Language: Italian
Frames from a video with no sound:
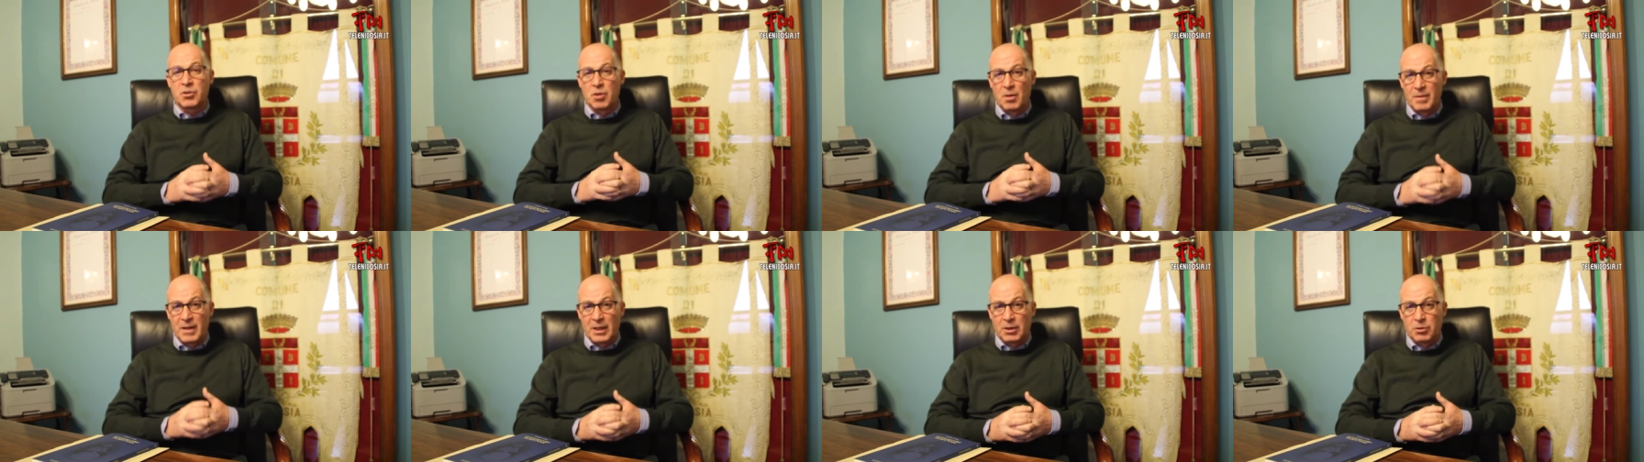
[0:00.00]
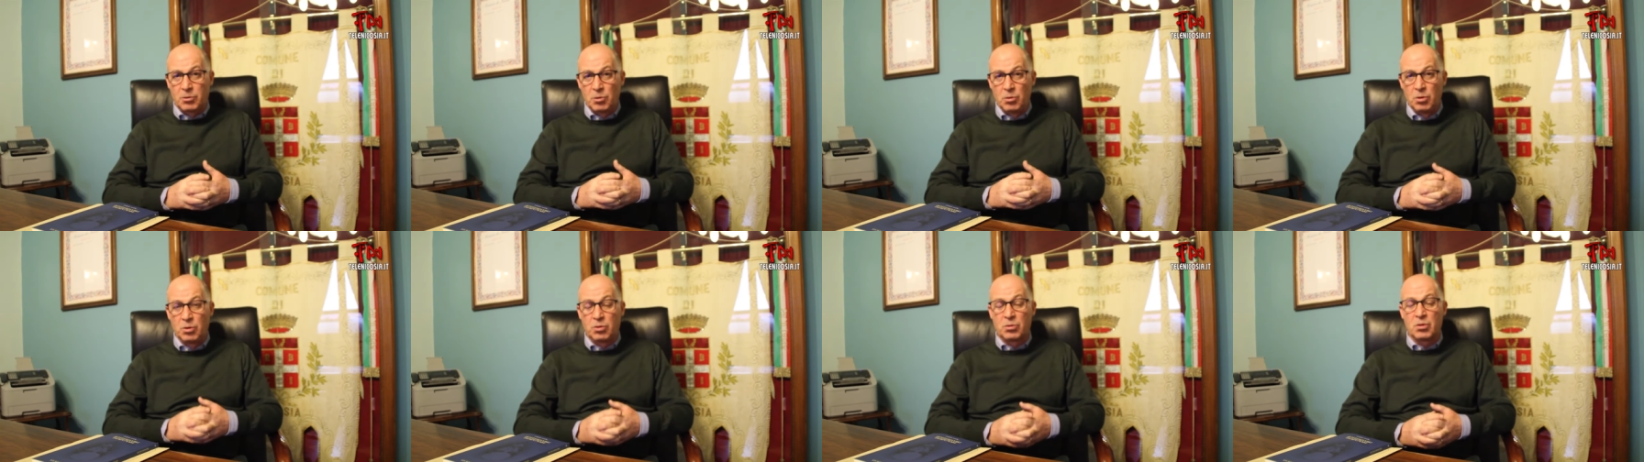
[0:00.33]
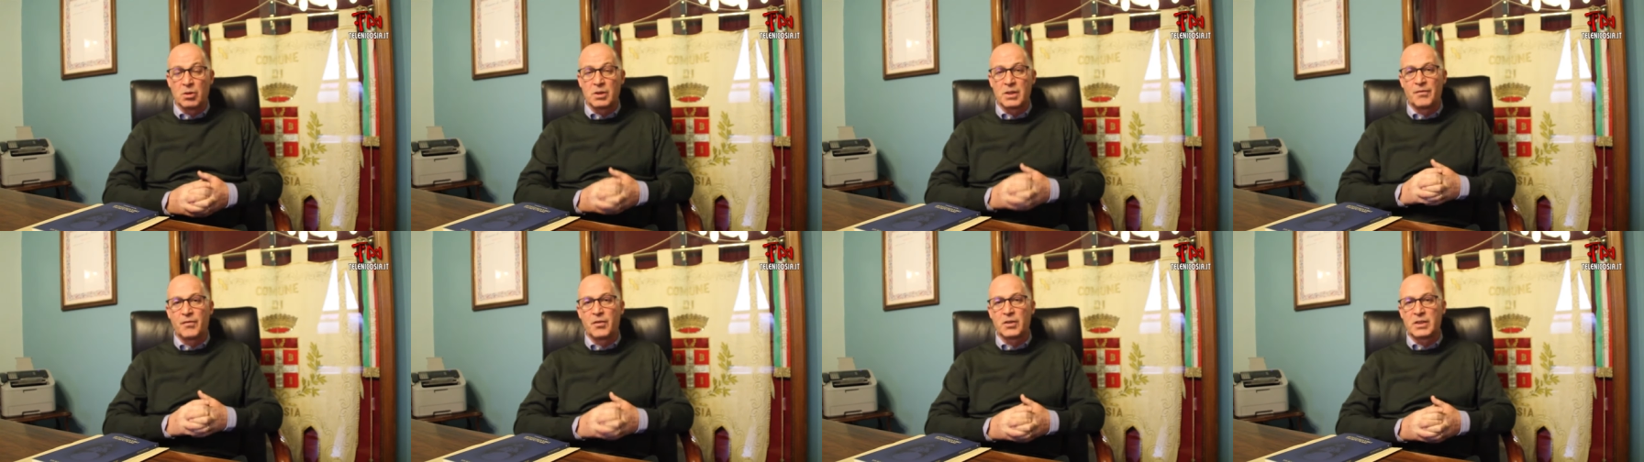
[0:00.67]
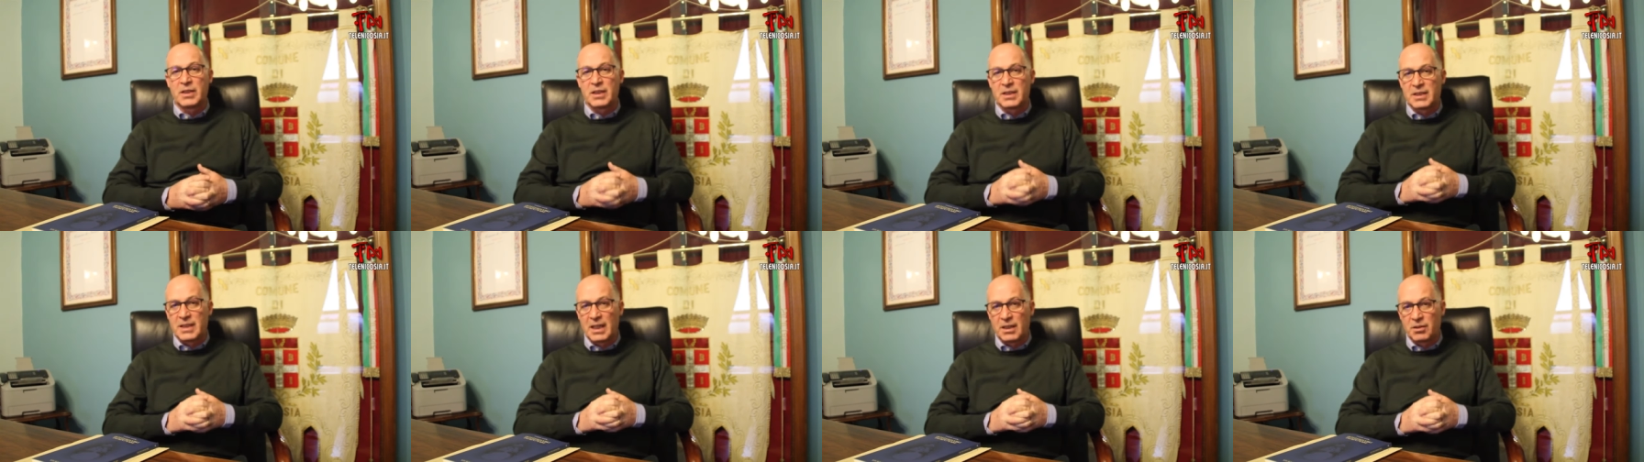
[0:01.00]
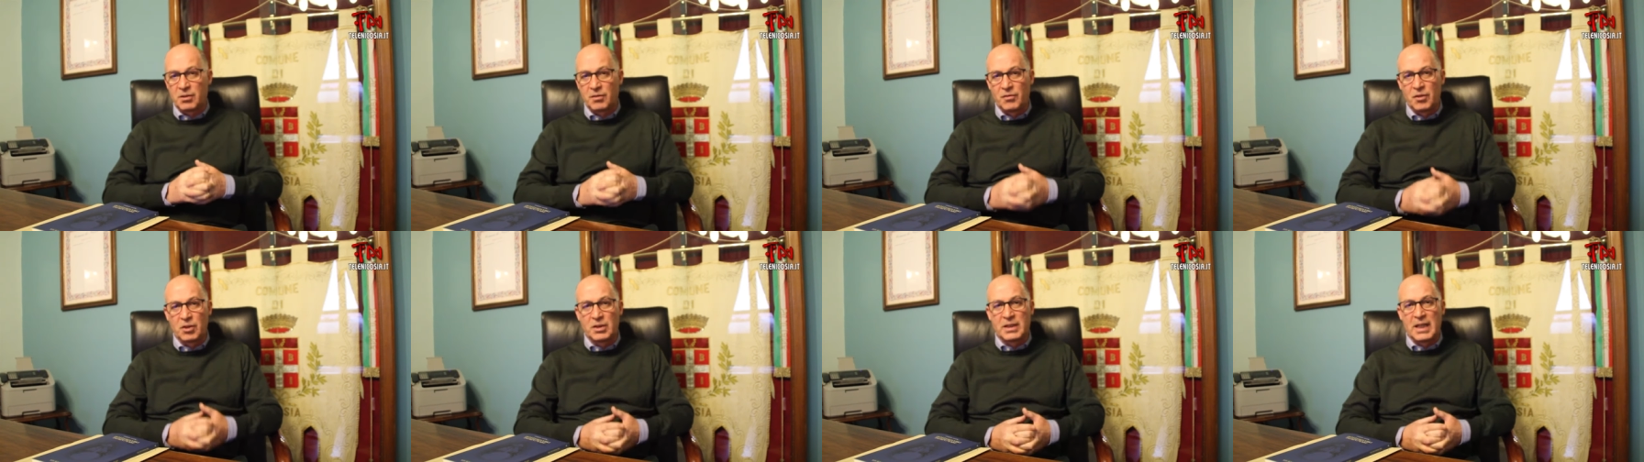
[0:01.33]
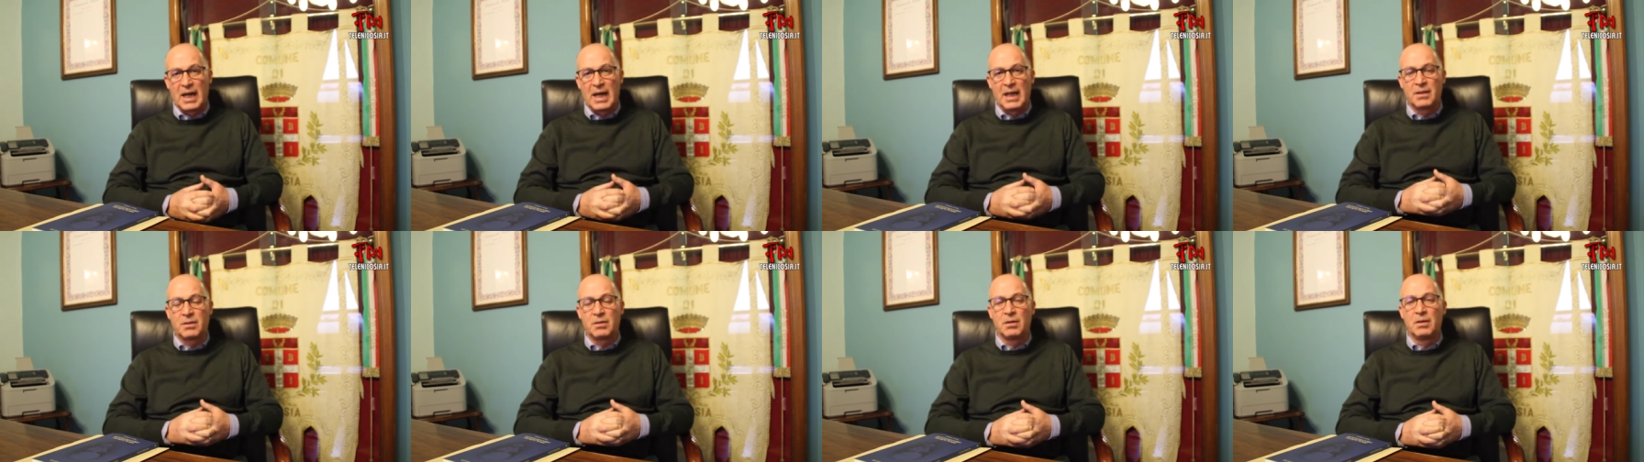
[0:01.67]
soprattutto, se fosse stato
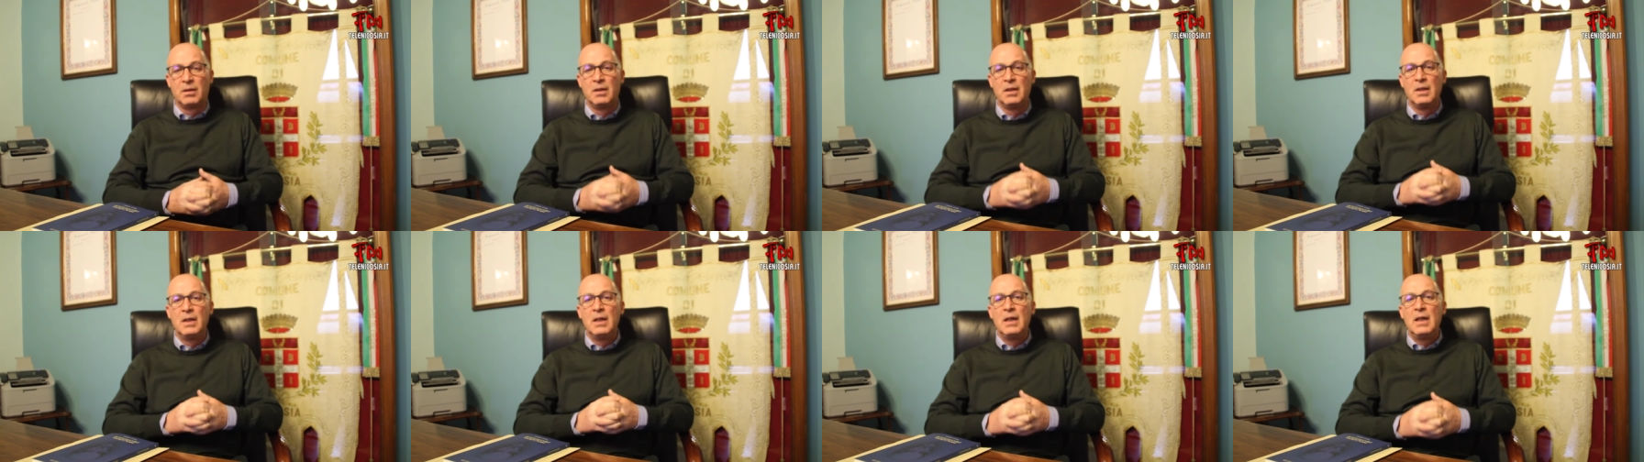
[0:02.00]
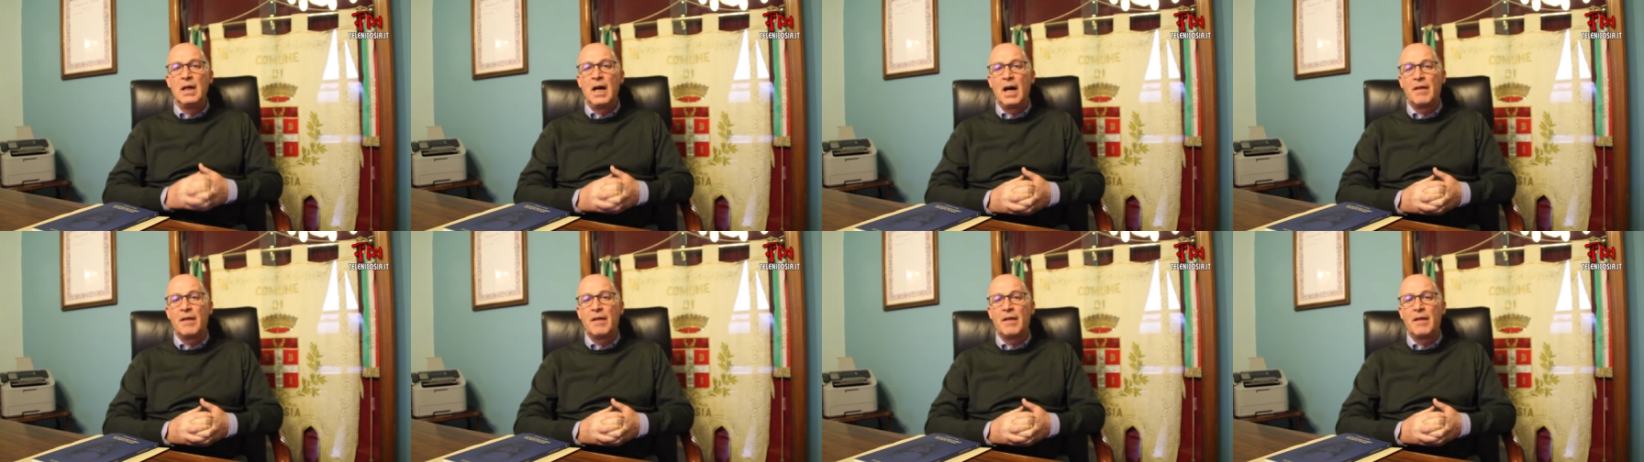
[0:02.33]
votato,